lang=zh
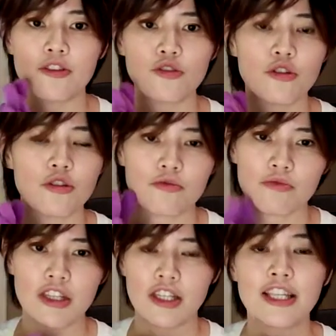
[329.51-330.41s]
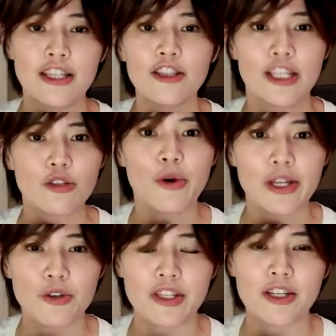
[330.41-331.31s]
就你你你就会
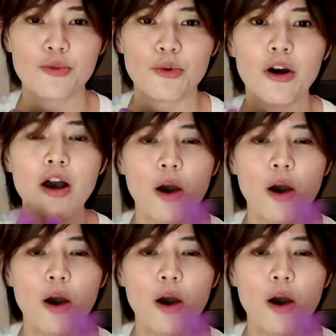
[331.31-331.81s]
觉得说，